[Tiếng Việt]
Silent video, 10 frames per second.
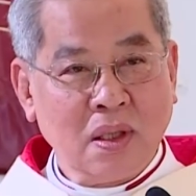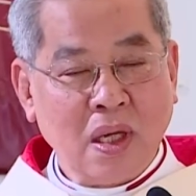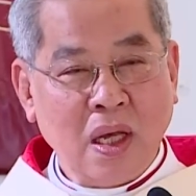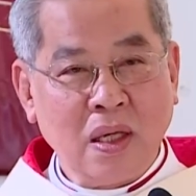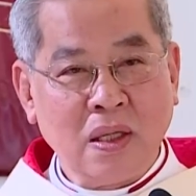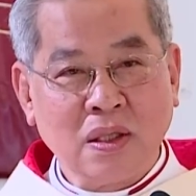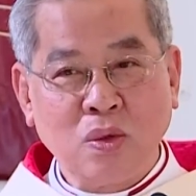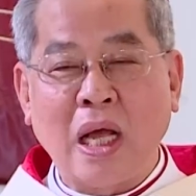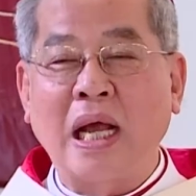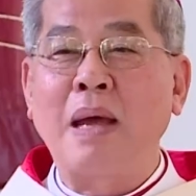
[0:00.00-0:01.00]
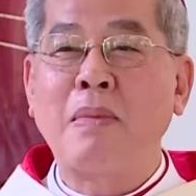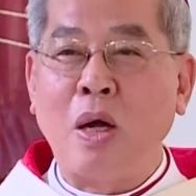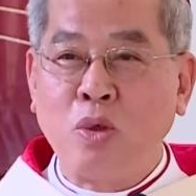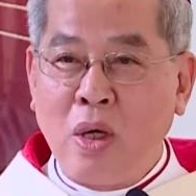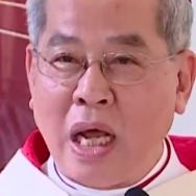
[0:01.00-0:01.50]
Đấy. Chúng ta nghe
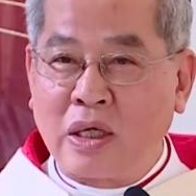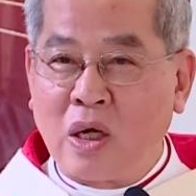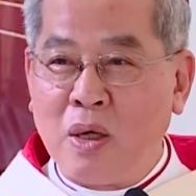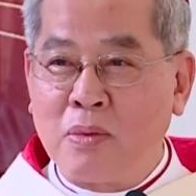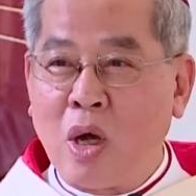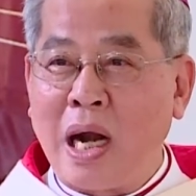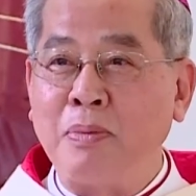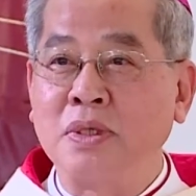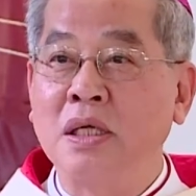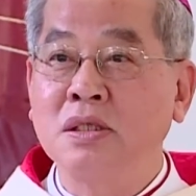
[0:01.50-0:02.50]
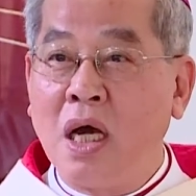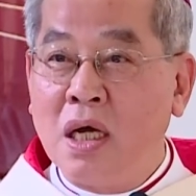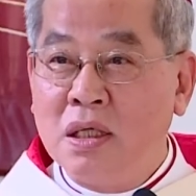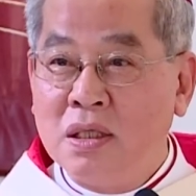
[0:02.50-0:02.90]
bao nhiêu lần rồi mà có làm chứng chưa?